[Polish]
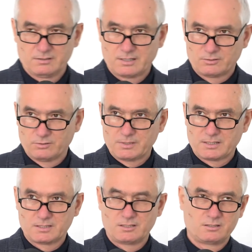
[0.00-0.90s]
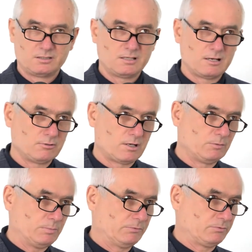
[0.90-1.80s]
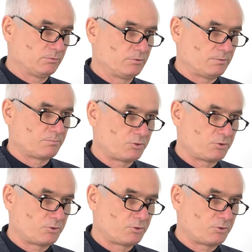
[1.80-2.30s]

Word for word: Natomiast jeśli nauka o powtórnym